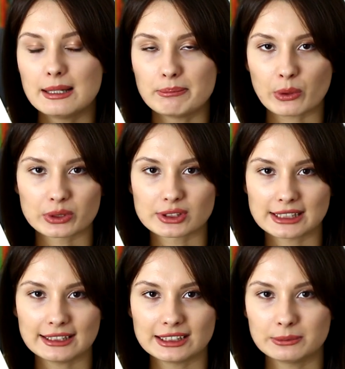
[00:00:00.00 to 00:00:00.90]
mało
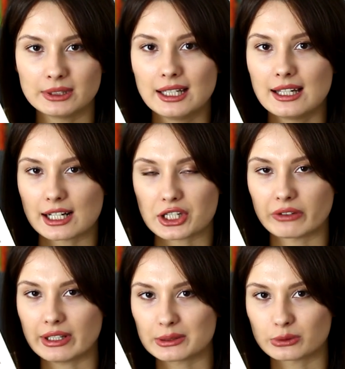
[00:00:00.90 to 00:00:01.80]
dosadnym,
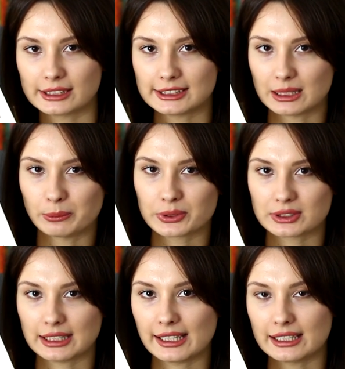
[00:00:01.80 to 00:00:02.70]
raczej wiele tutaj gdzieś tam
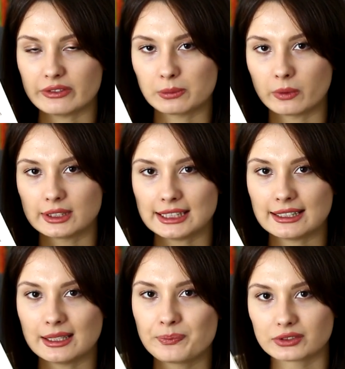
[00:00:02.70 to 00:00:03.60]
pozostaje
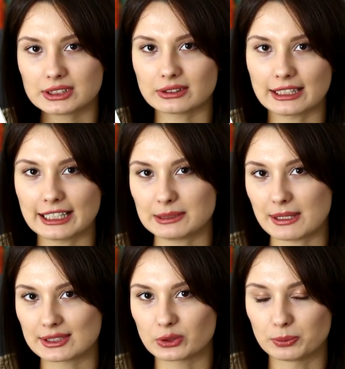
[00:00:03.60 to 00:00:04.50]
niewypowiedziane. Wszystko takie jest
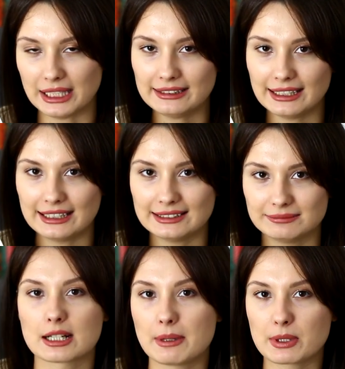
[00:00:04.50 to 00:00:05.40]
bardzo subtelne,
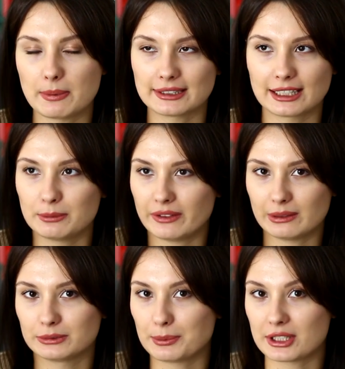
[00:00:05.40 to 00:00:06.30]
żeby przypadkiem, nie
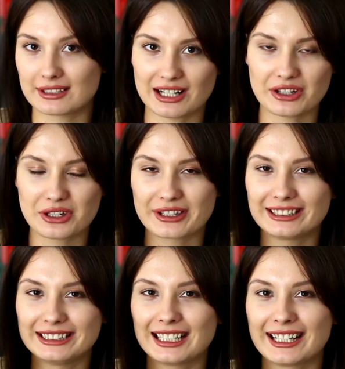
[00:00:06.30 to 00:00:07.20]
wiem, nie przestraszyć
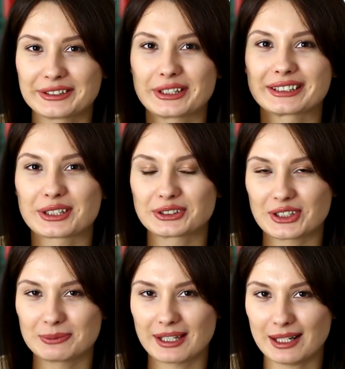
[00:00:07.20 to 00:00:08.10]
czytelnika, ja to tak
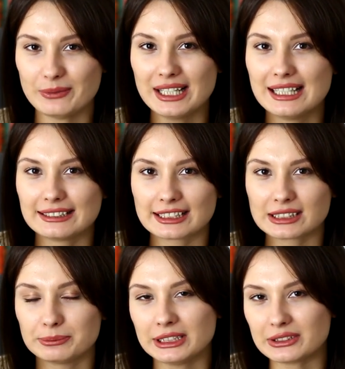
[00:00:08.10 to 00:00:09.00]
troszkę odbieram.
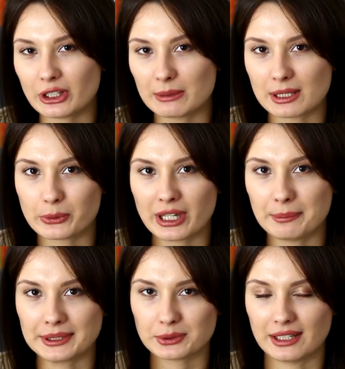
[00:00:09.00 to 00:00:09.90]
Także mnie trochę brakuje
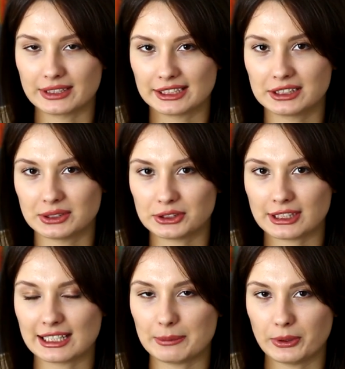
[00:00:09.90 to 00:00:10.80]
pazura w takich
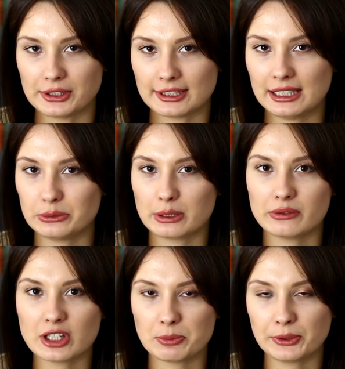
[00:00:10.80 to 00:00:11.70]
książkach japońskich i tutaj
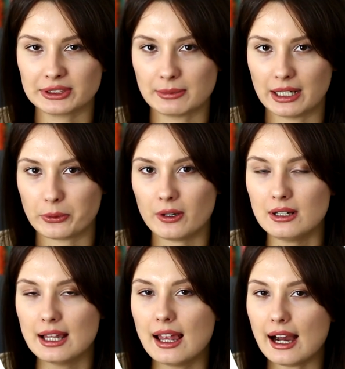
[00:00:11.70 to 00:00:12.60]
również mi go zabrakło,
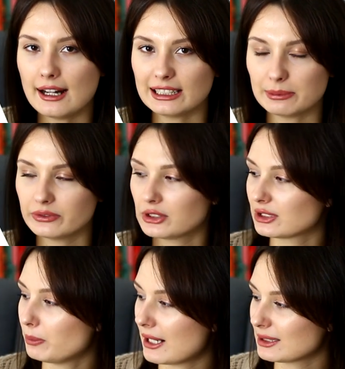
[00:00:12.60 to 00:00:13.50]
ale na pewno
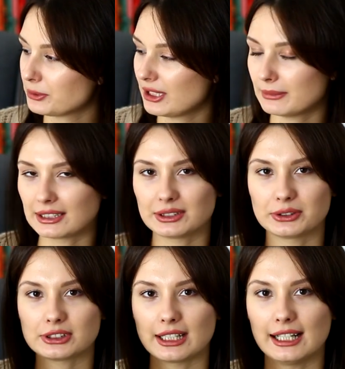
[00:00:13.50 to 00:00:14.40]
jest to bardzo przyjemna
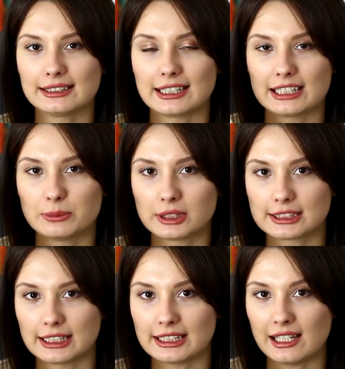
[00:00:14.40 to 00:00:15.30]
książka, taka do
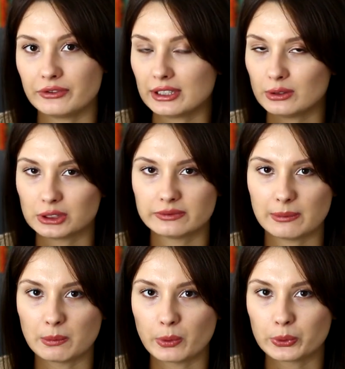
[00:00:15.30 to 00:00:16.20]
przeczytania w jedno czy dwa
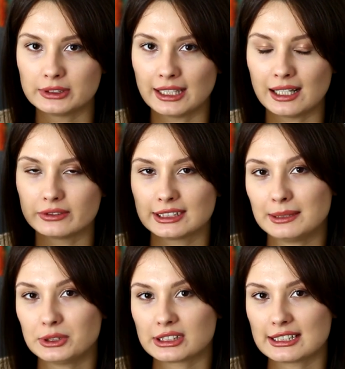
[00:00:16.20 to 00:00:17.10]
popołudnia.
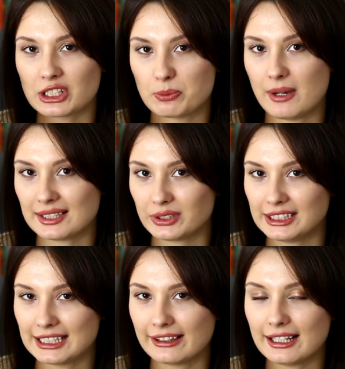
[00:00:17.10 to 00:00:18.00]
Wydaje mi się, że jest też bardzo
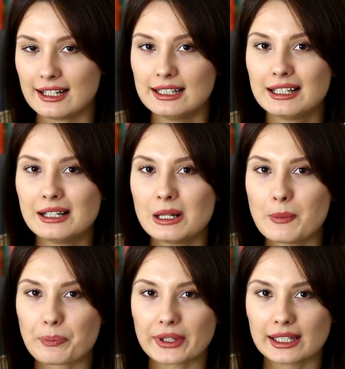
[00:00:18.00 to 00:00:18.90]
jesienna.
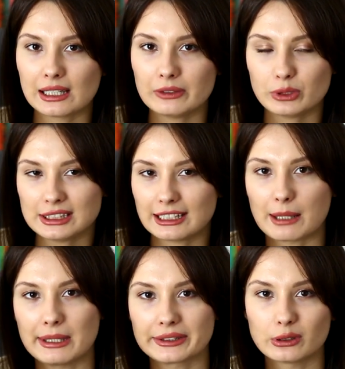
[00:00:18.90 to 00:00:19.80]
E, właśnie
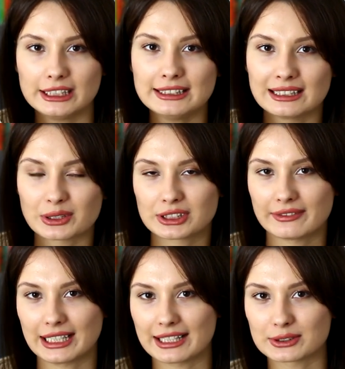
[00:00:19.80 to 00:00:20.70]
taka melancholijna,
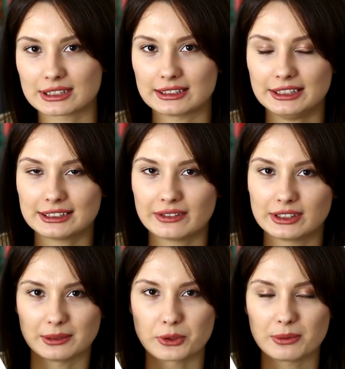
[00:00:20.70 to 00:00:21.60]
troszkę taka nostalgiczna,
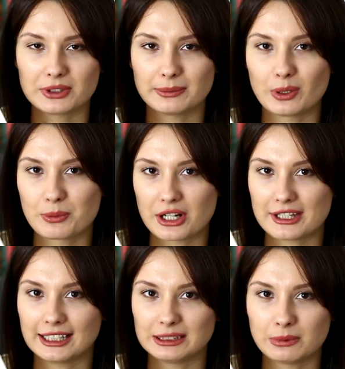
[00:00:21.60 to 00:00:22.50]
wiecie, możemy sobie ją
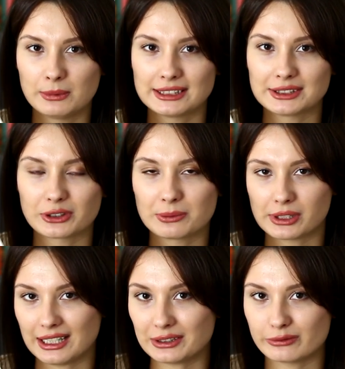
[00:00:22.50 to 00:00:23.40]
przeczytać i pomyśleć o tym,
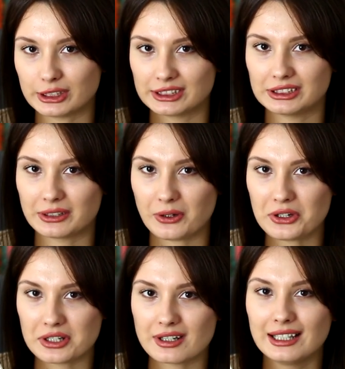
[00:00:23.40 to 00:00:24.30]
że lato właśnie się
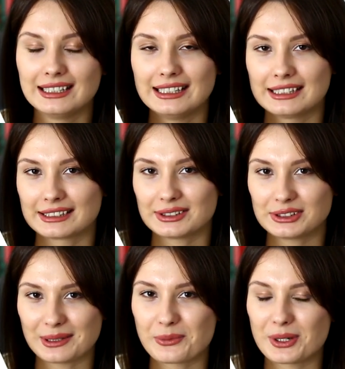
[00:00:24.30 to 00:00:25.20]
kończy, że coś
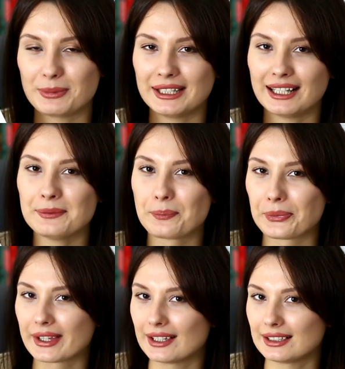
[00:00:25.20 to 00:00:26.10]
tam przemija.
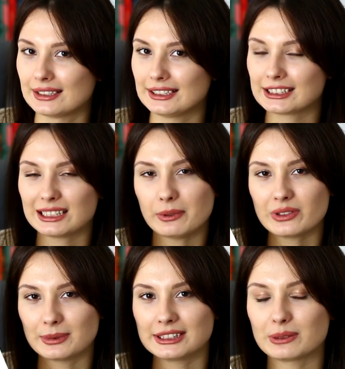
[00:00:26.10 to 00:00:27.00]
E, także na
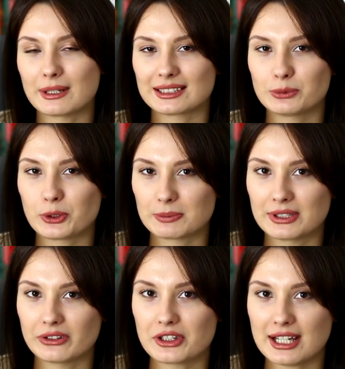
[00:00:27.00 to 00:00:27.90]
pewno będzie to bardzo miło
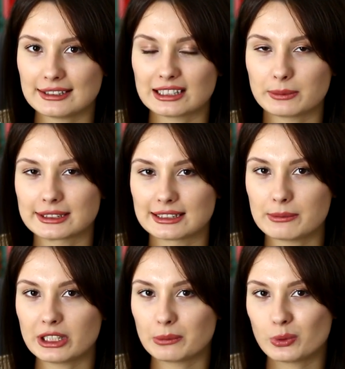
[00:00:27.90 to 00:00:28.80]
spędzony czas, natomiast dla
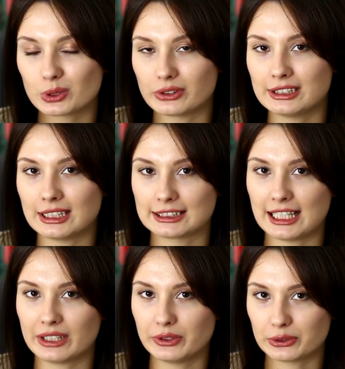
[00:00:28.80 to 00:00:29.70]
mnie nie było to nic aż
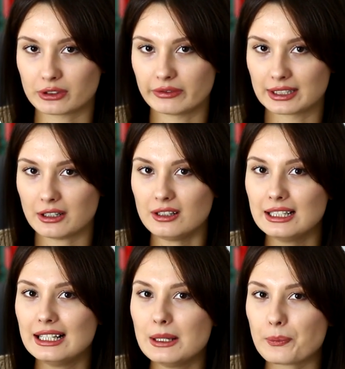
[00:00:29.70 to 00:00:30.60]
tak wyjątkowego.
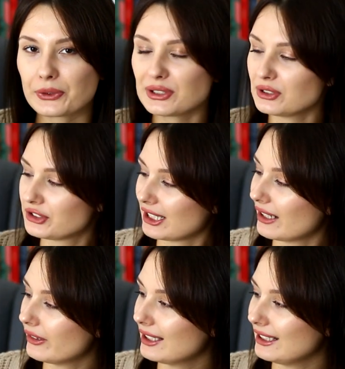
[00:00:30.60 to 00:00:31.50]
To, co jest
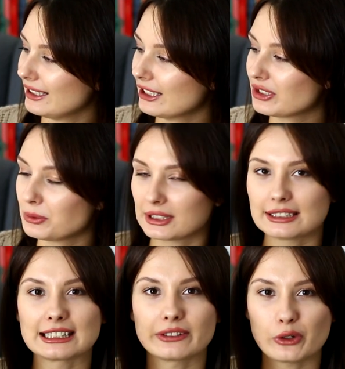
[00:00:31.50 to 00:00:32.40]
ciekawe i nad czym się
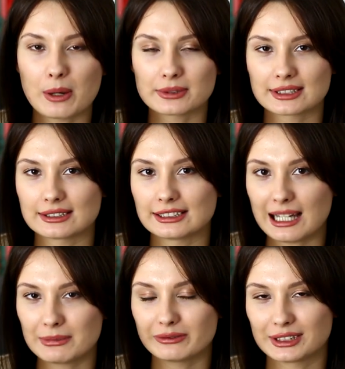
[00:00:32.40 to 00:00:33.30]
zastanawiałam z
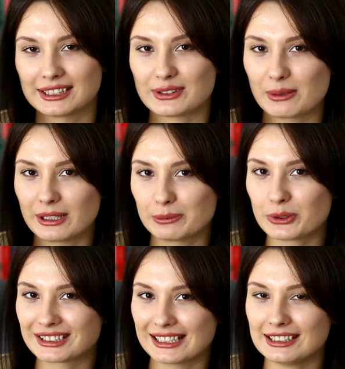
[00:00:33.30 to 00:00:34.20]
Gabi właśnie z Oribani
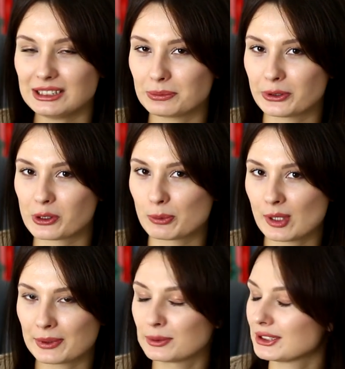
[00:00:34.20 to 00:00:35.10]
Books kiedyś, bo
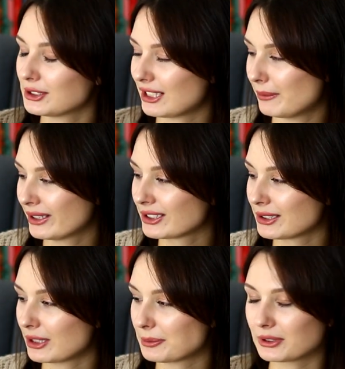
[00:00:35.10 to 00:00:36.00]
kupiłam tą książkę będąc z
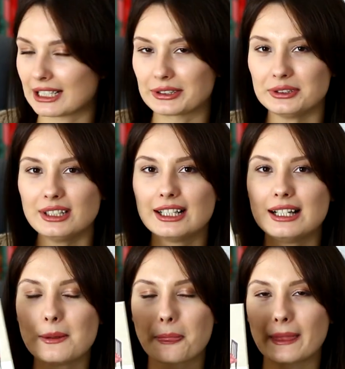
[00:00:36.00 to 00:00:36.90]
nią na spotkaniu,
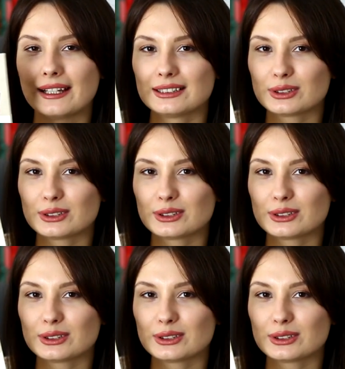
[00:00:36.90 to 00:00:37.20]
e,